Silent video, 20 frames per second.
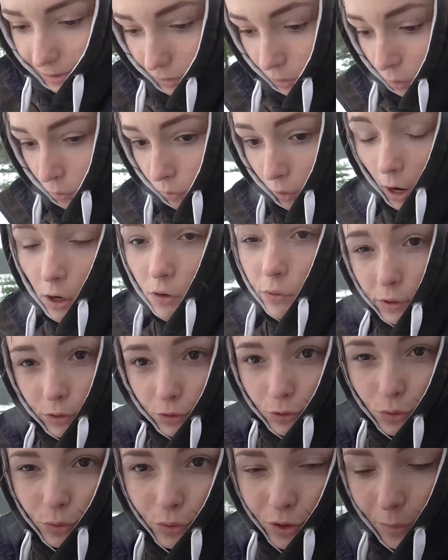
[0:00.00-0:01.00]
voilà, je
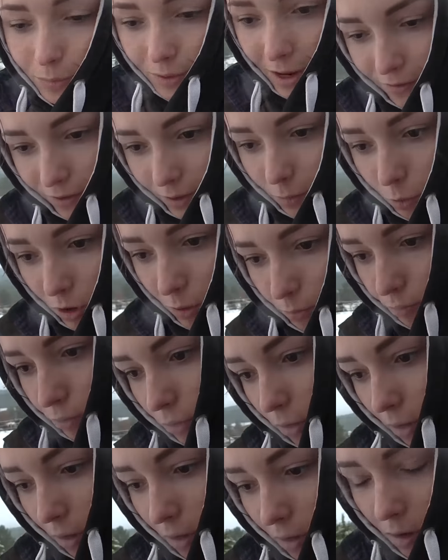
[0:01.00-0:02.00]
voulais juste vous emmener avec moi
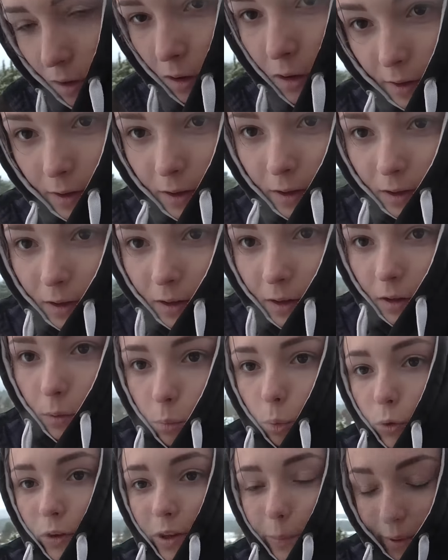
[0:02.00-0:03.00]
pour.
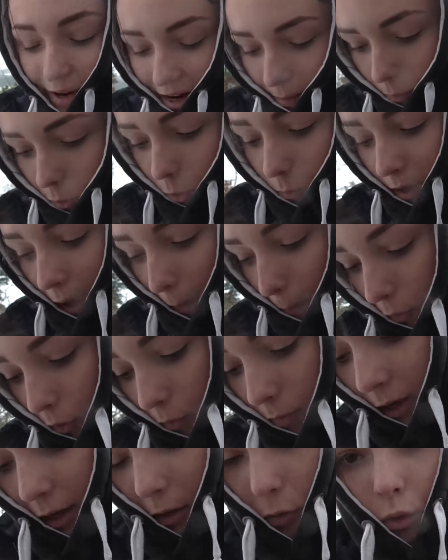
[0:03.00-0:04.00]
bon, c'est pas la première
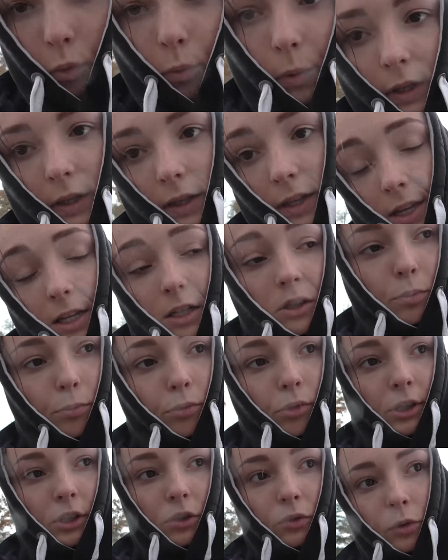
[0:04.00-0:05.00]
première tombée de neige
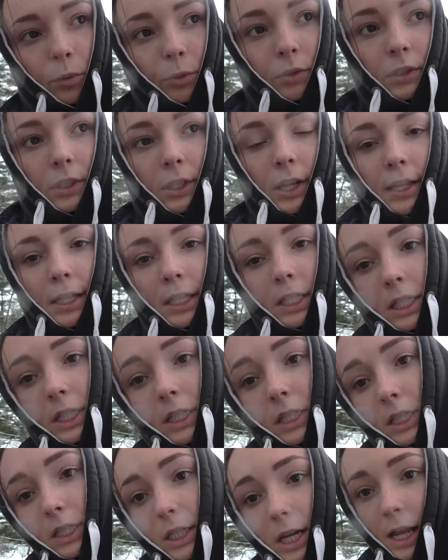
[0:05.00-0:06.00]
pour les chevaux puisqu'il a
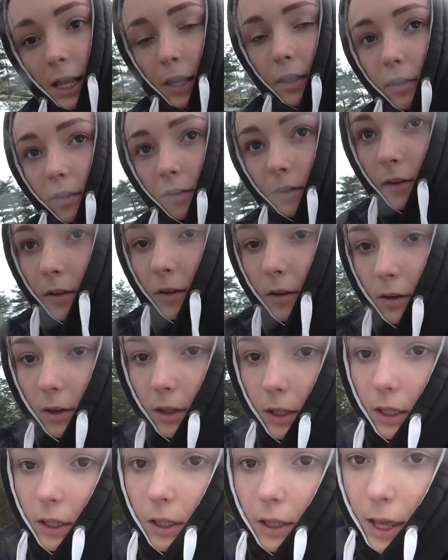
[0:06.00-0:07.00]
neigé déjà
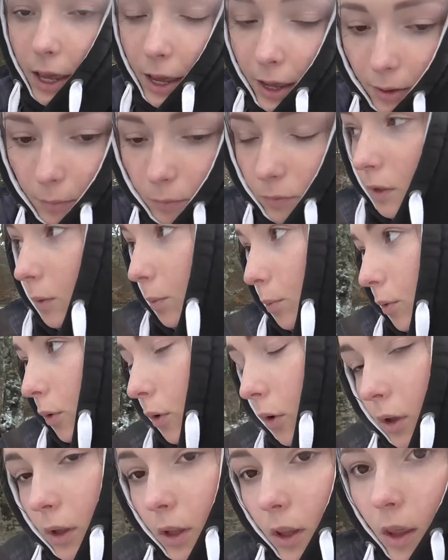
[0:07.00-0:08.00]
hier un petit
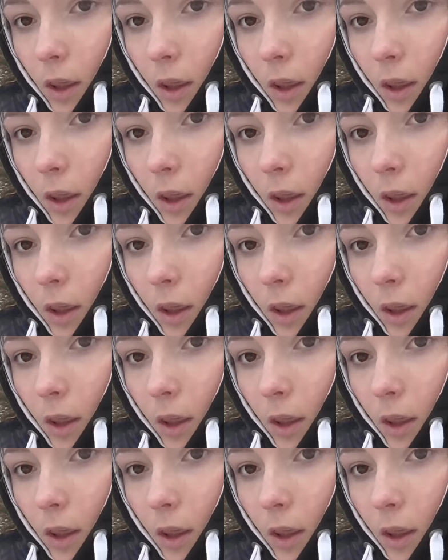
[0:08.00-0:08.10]
peu,